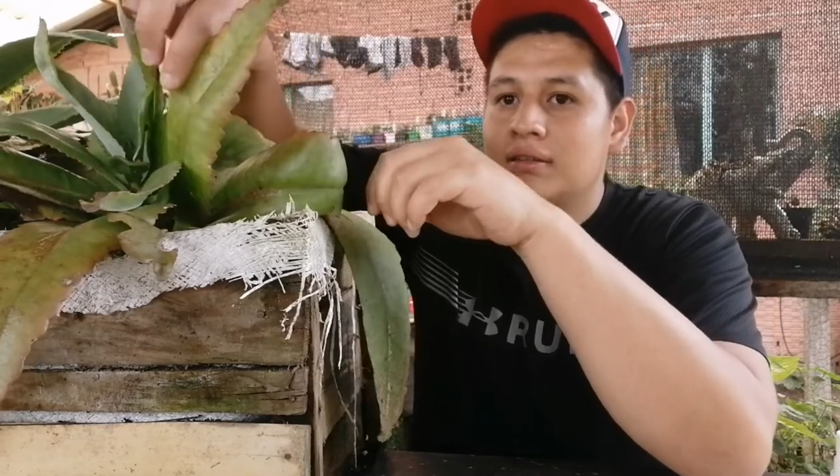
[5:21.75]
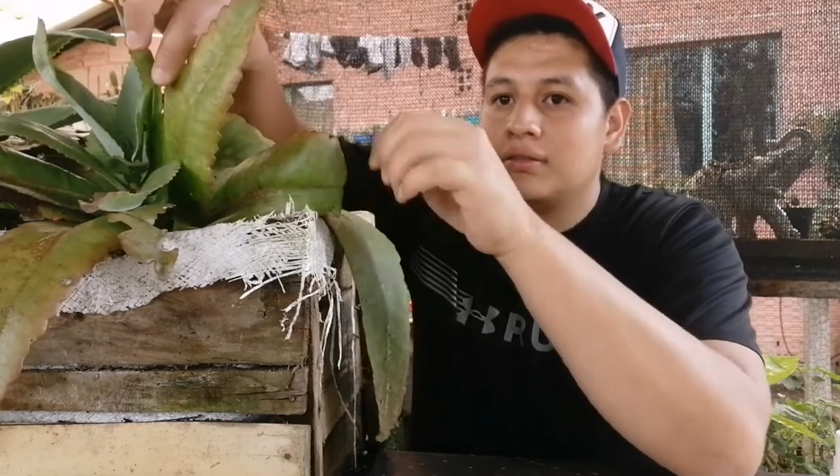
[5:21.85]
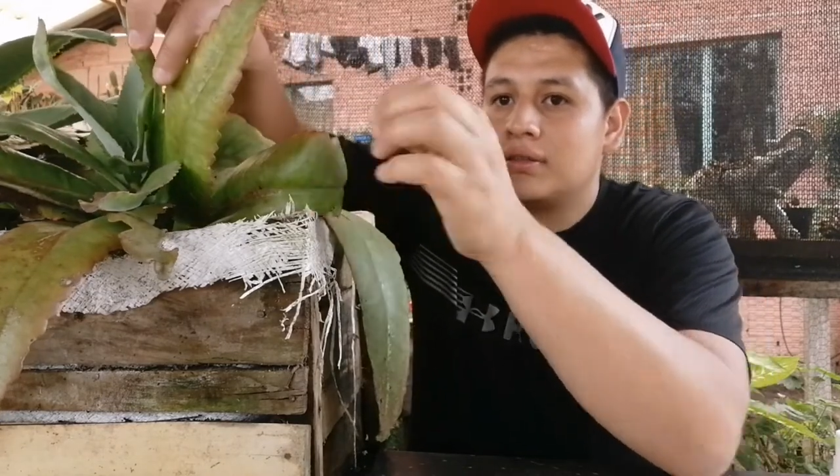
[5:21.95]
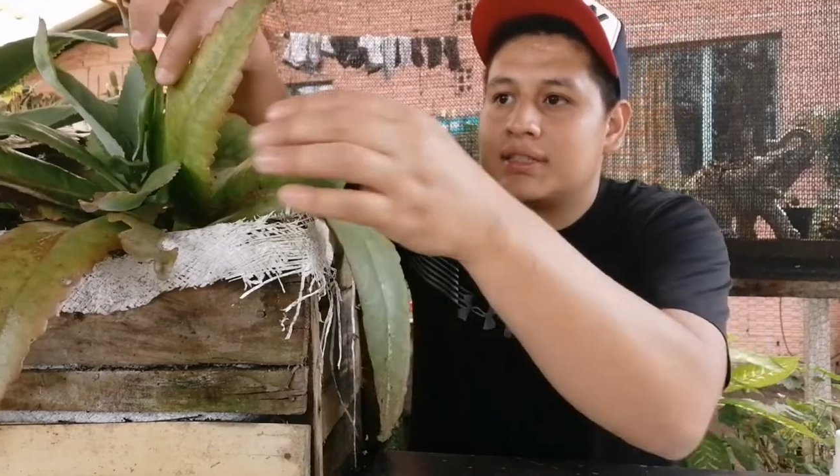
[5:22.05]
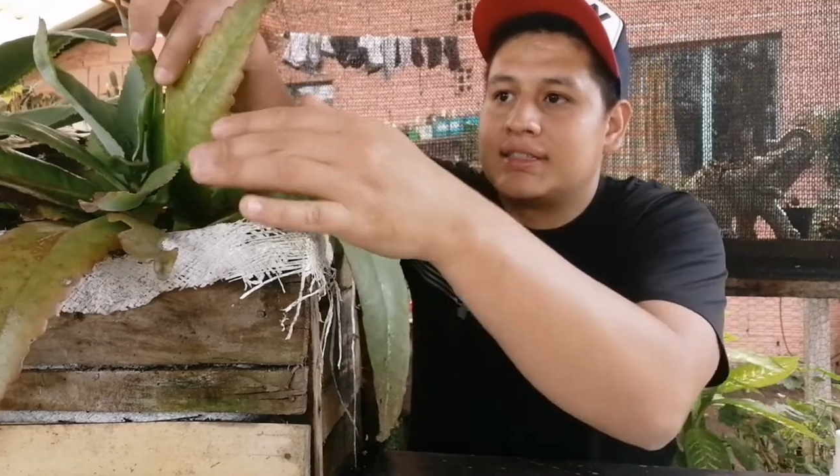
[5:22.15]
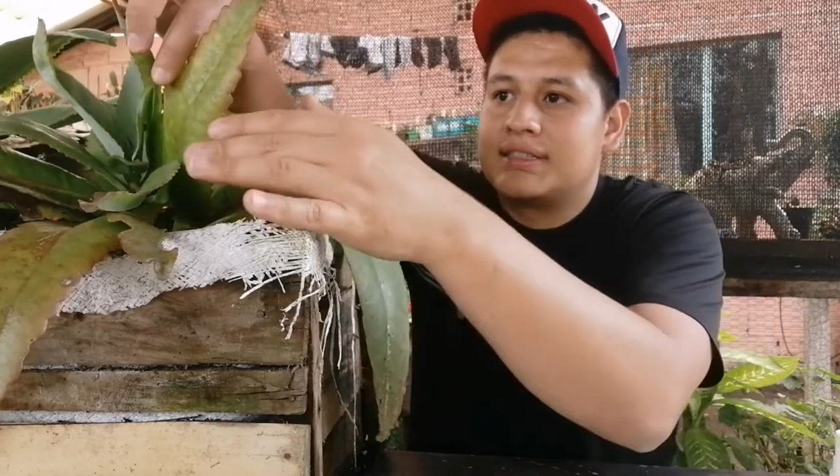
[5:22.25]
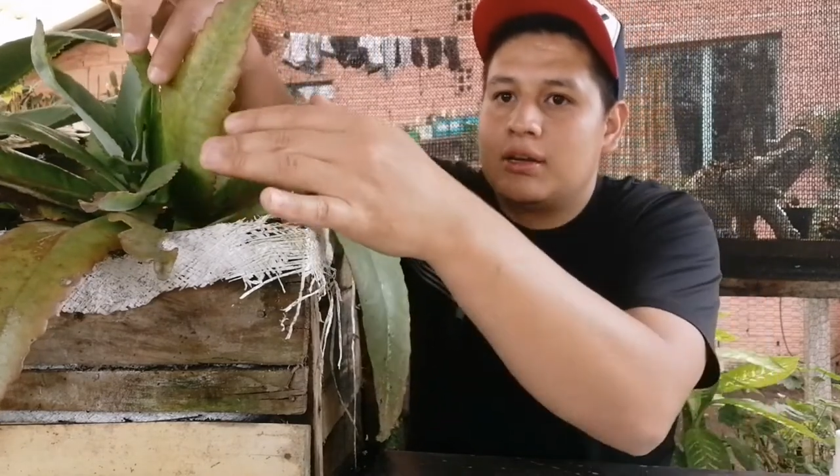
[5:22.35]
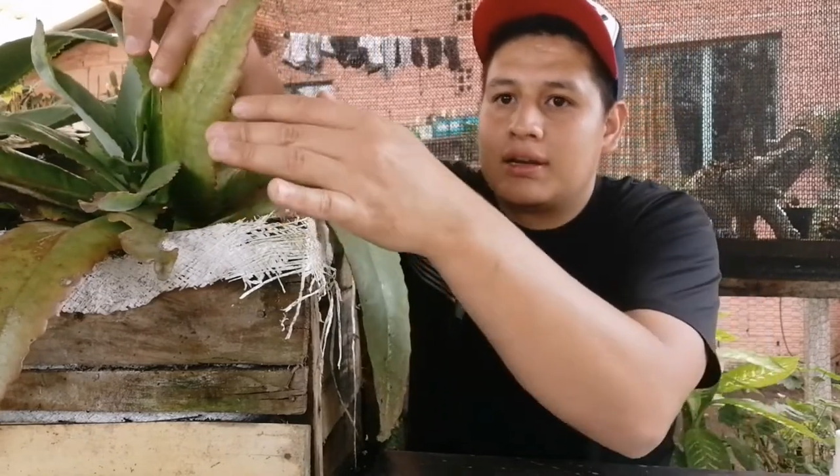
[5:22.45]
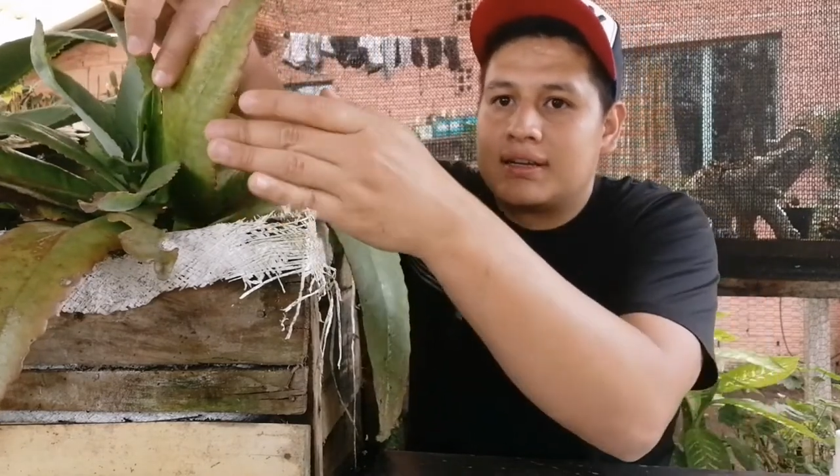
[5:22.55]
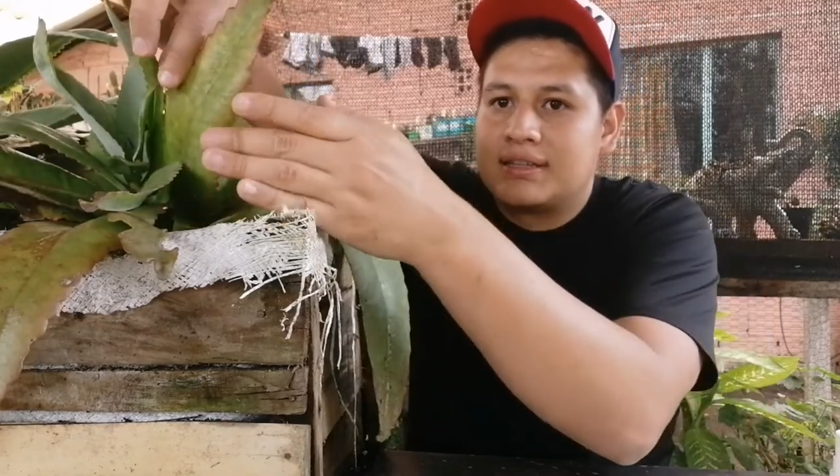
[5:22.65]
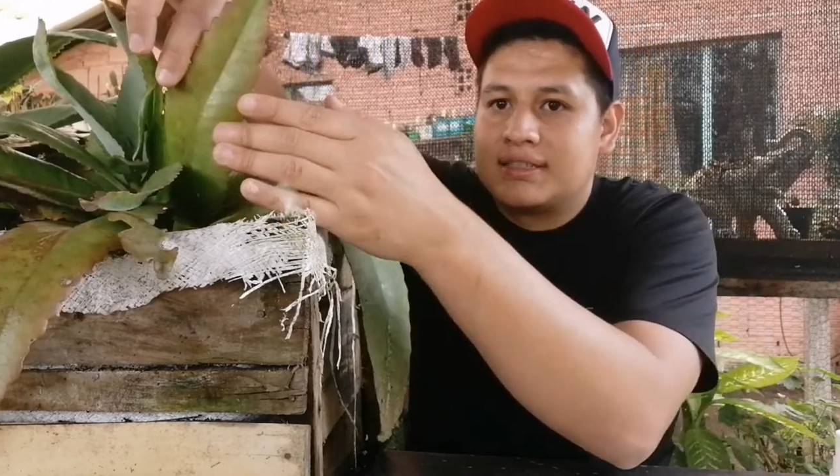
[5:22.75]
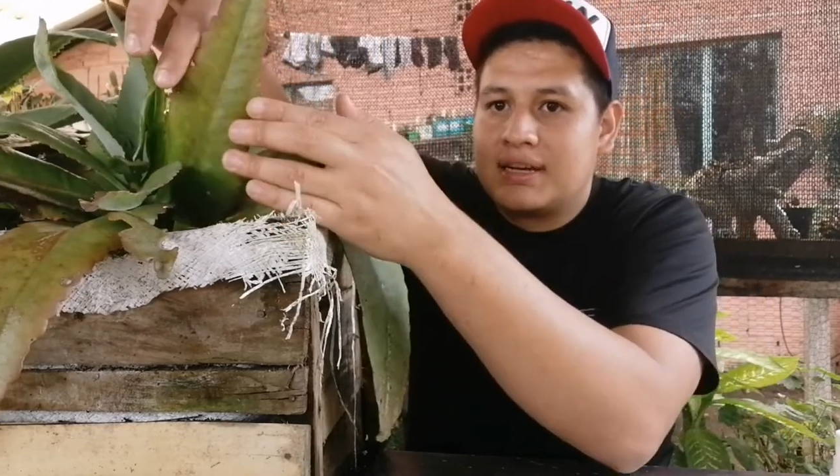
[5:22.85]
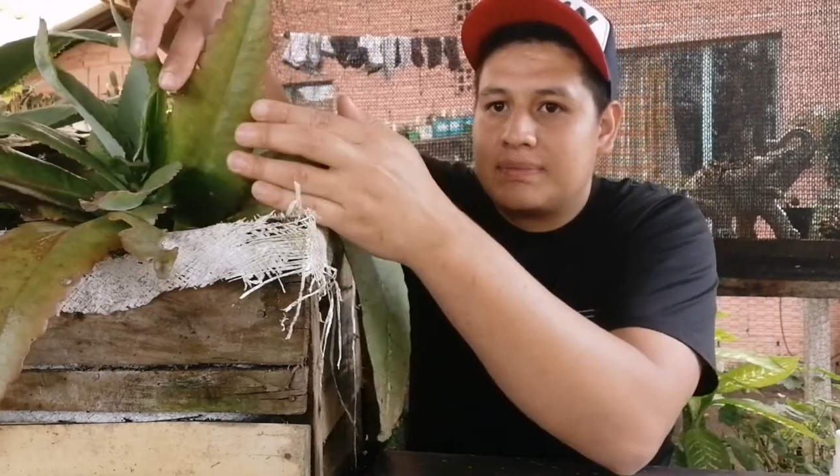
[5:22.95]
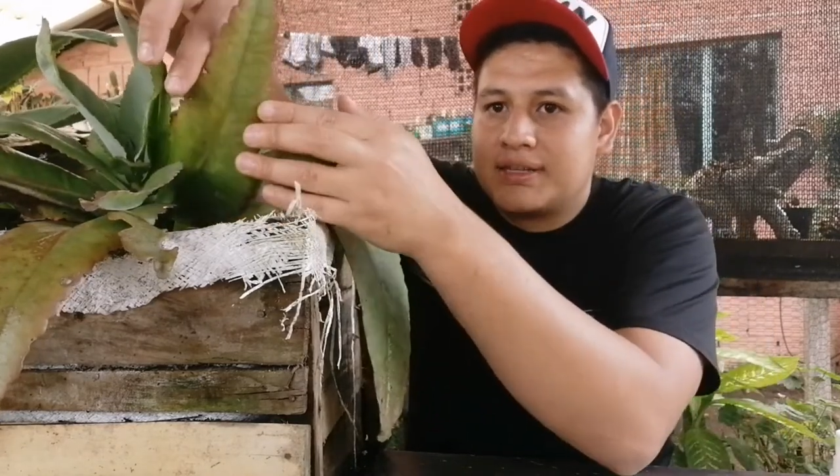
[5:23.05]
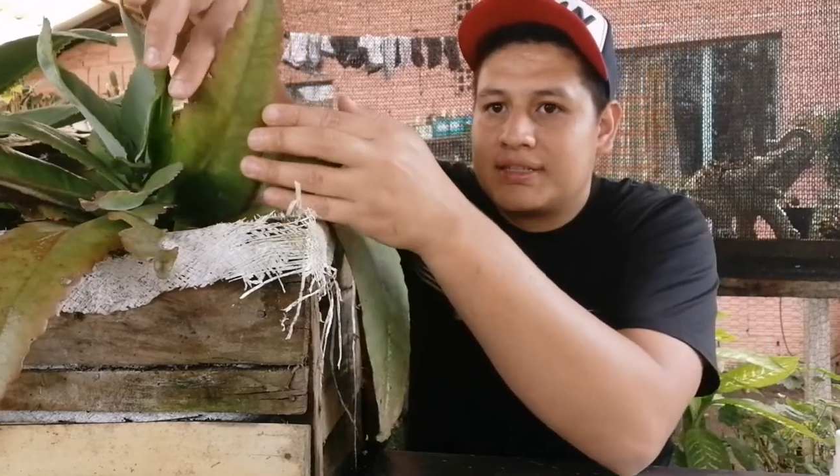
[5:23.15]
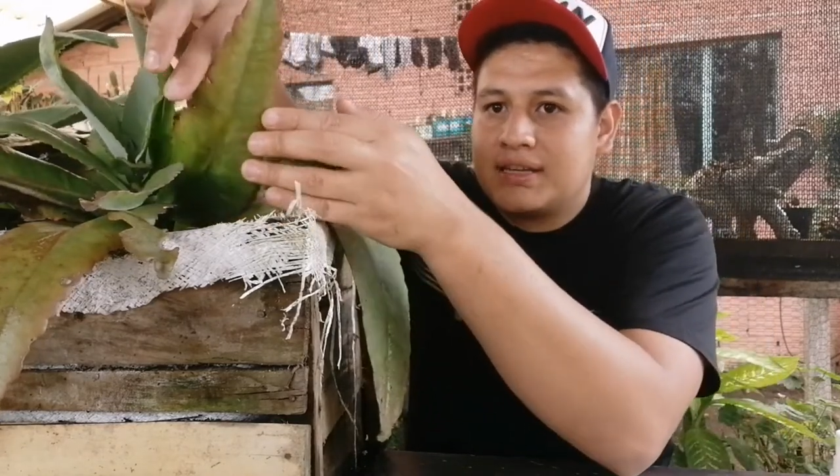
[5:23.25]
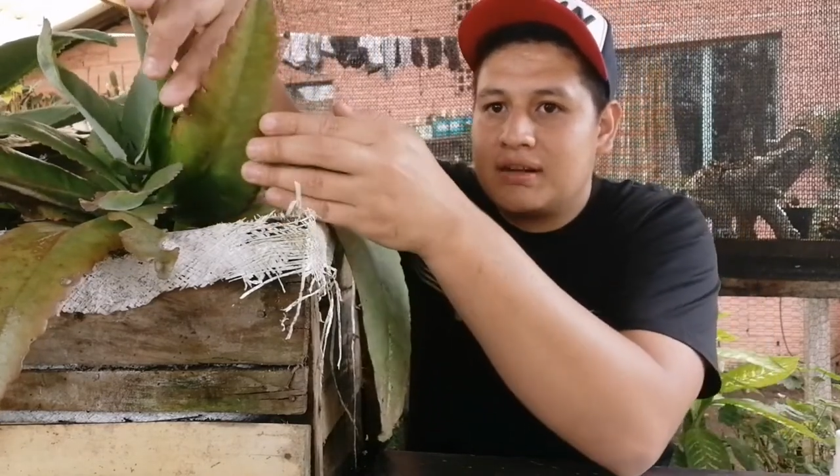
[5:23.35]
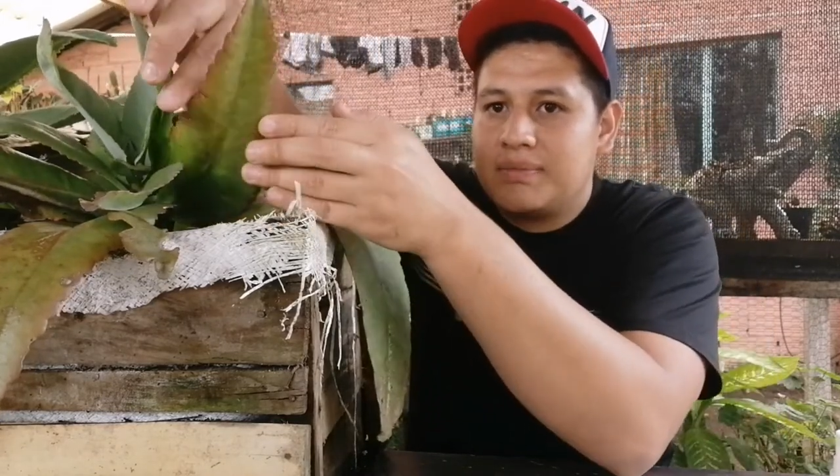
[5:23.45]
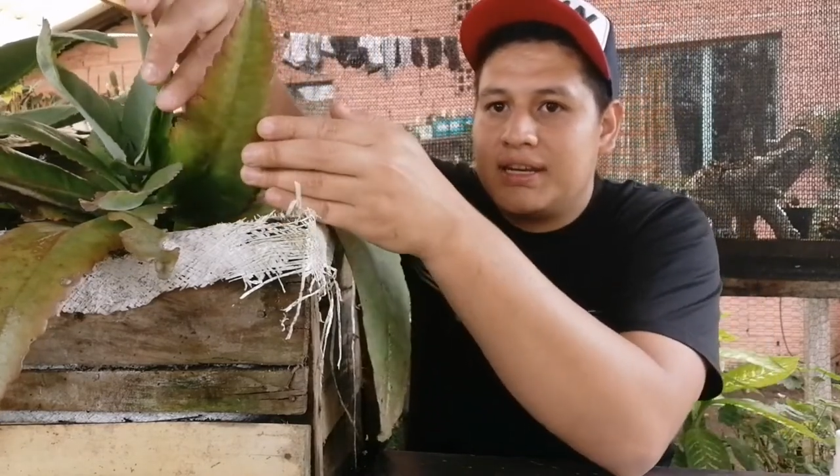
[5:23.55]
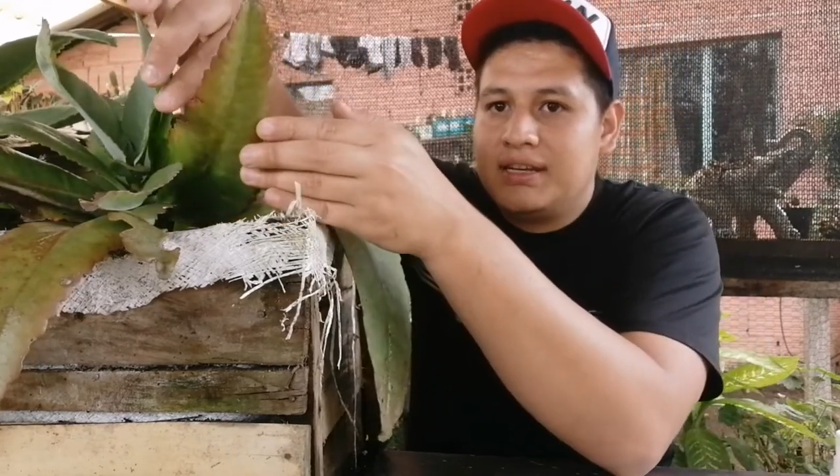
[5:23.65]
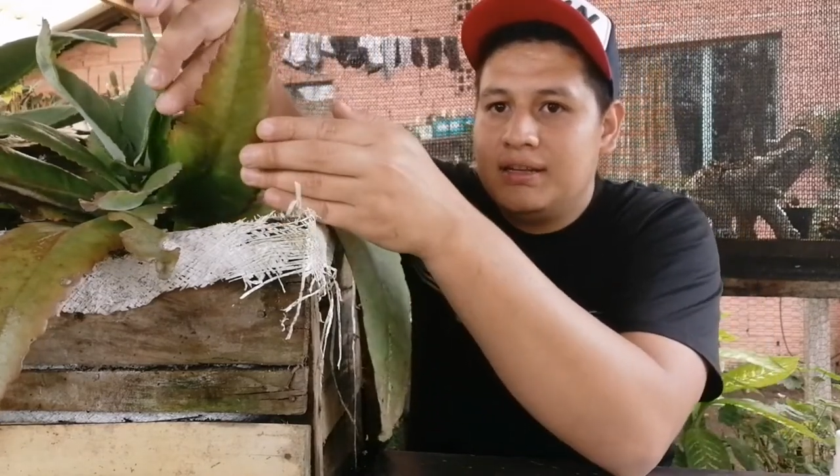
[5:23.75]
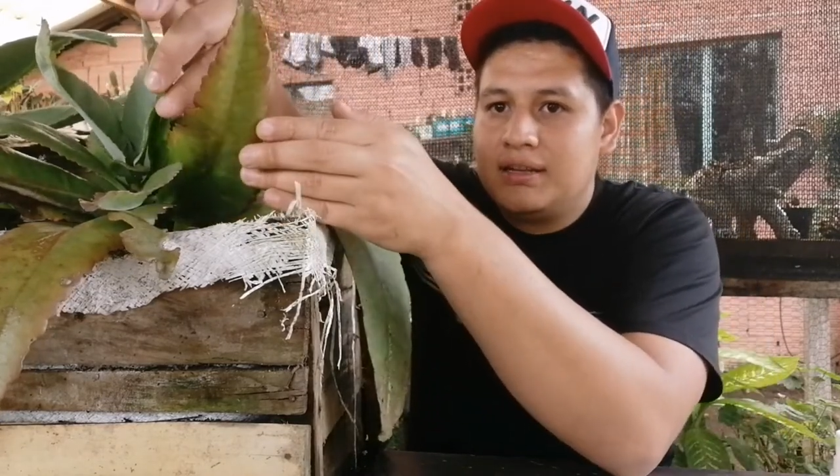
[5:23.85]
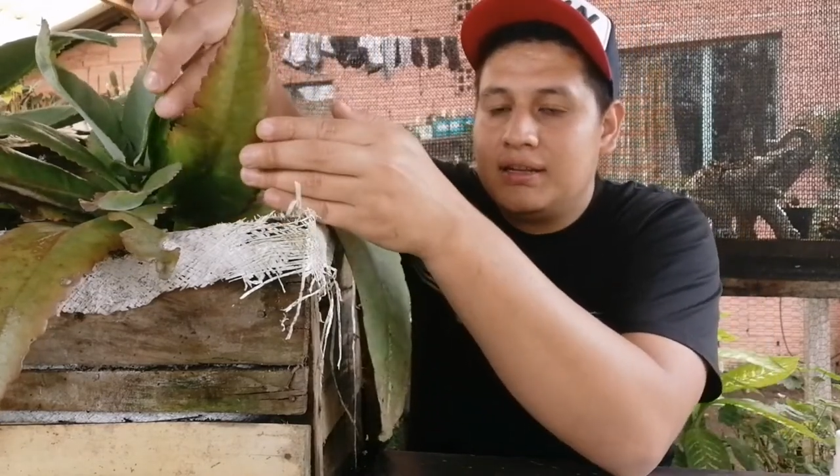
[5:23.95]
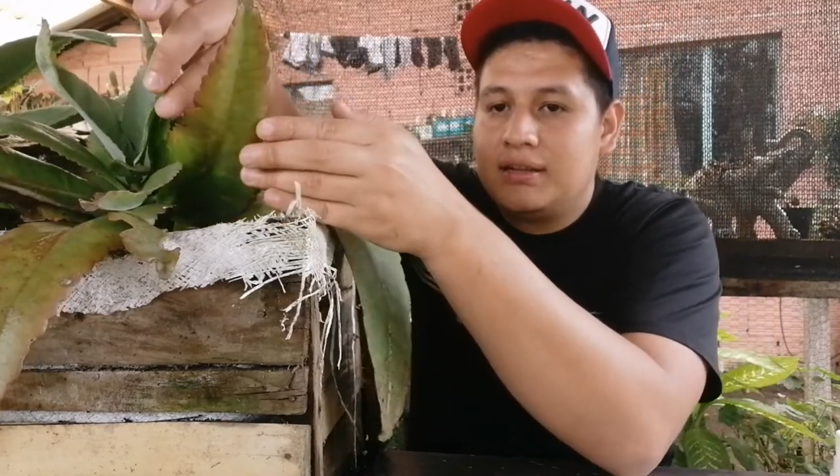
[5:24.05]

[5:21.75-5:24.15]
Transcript: No sé si lo alcancen a apreciar, miren.